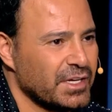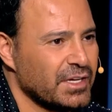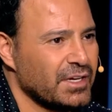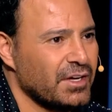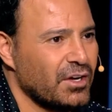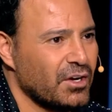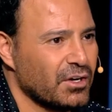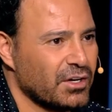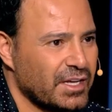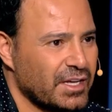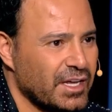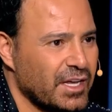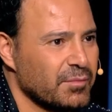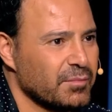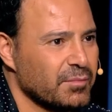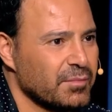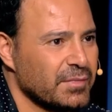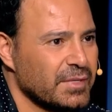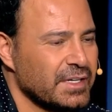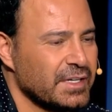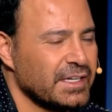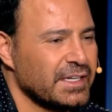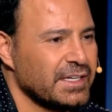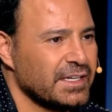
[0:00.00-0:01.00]

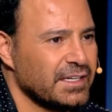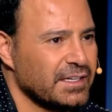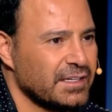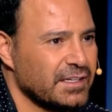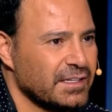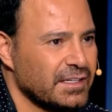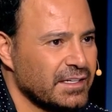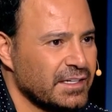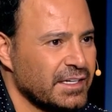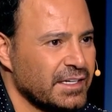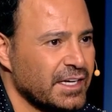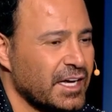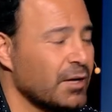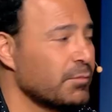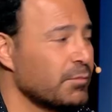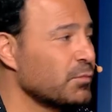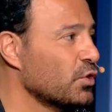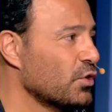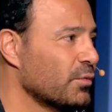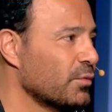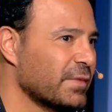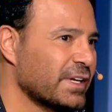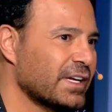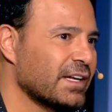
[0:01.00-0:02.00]
بحكام اللي اللي
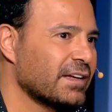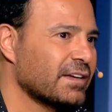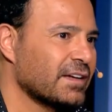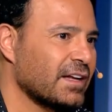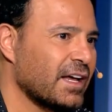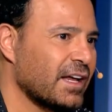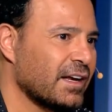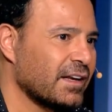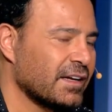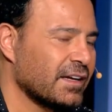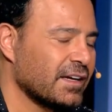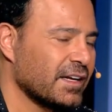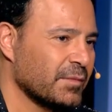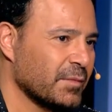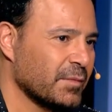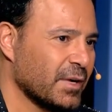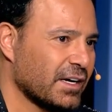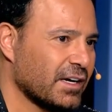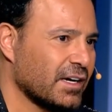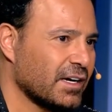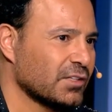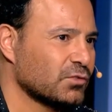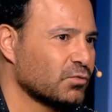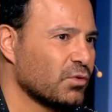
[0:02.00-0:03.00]
عملوا من
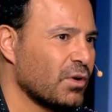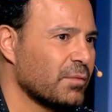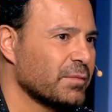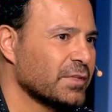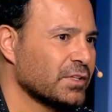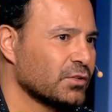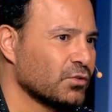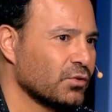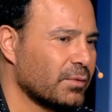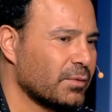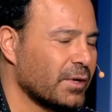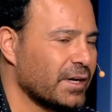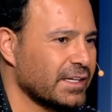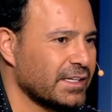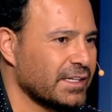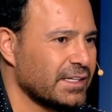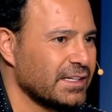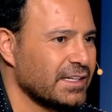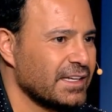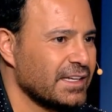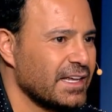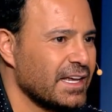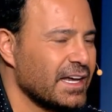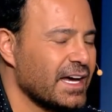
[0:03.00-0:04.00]
الامارات ومن
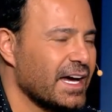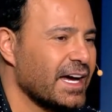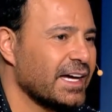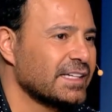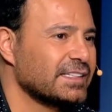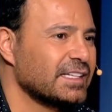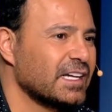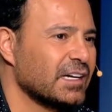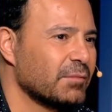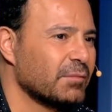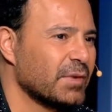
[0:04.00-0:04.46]
دبي من هيدي